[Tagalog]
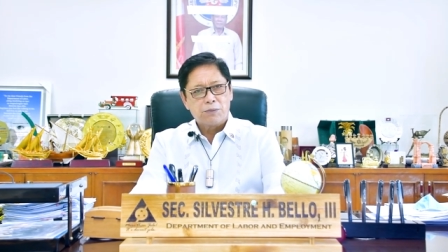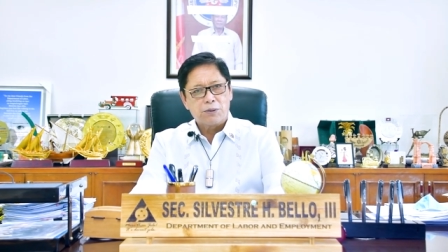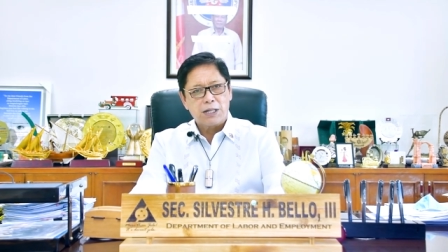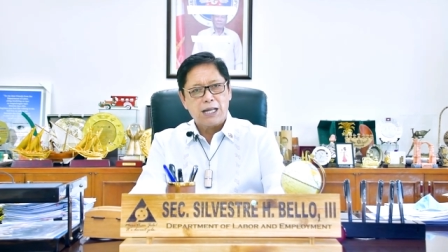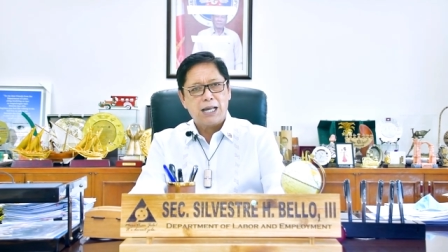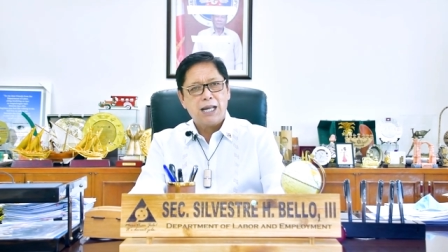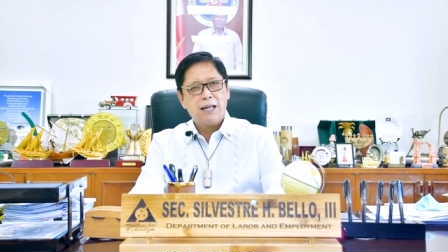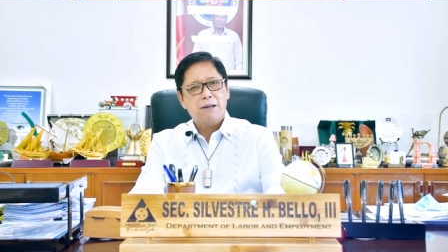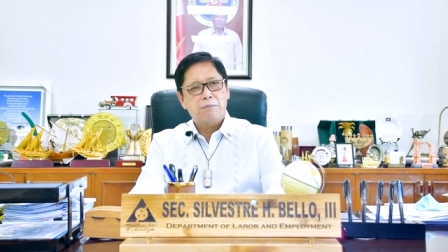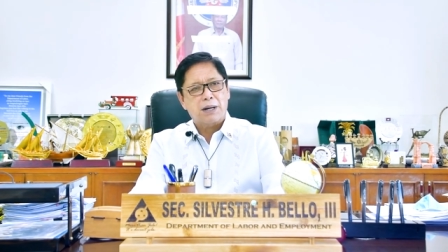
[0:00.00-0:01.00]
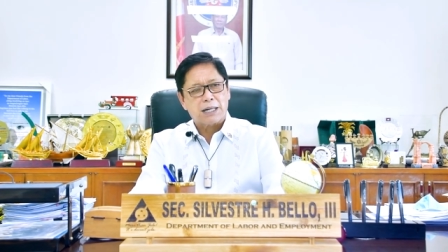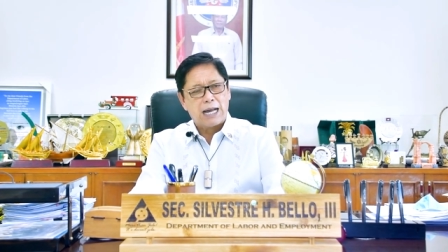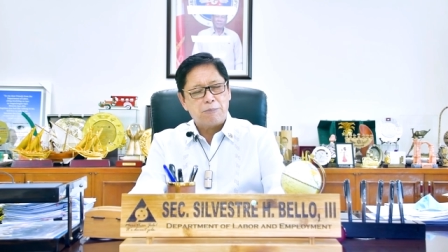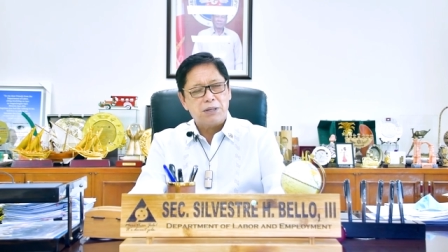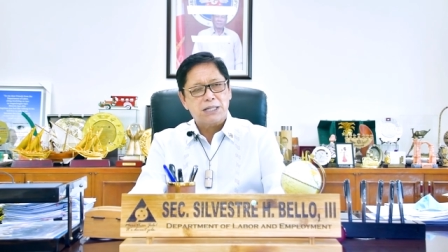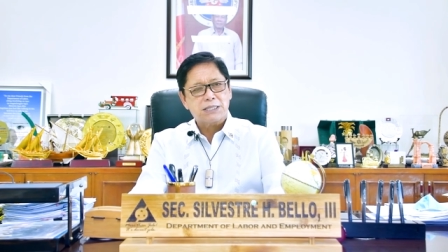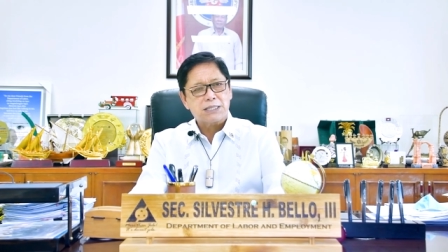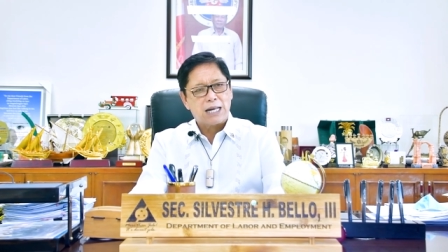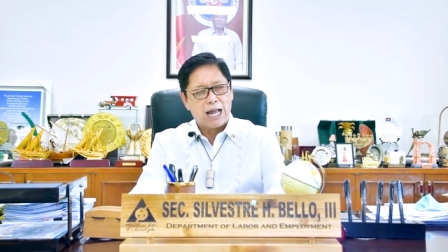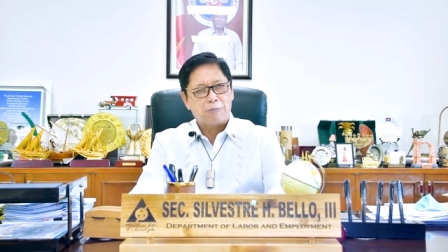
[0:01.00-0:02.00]
Muli, maraming
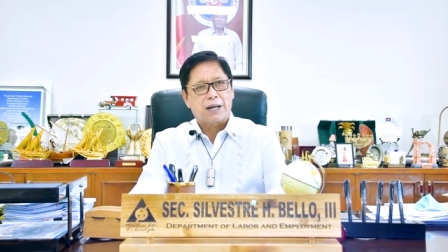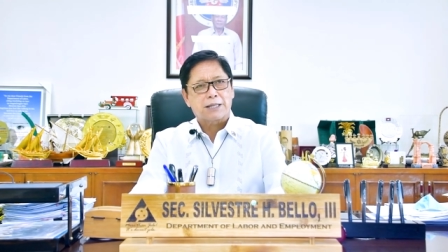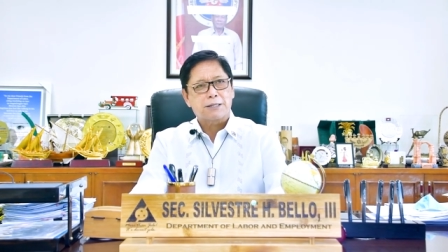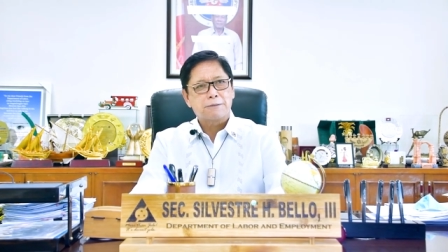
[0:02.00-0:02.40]
salamat.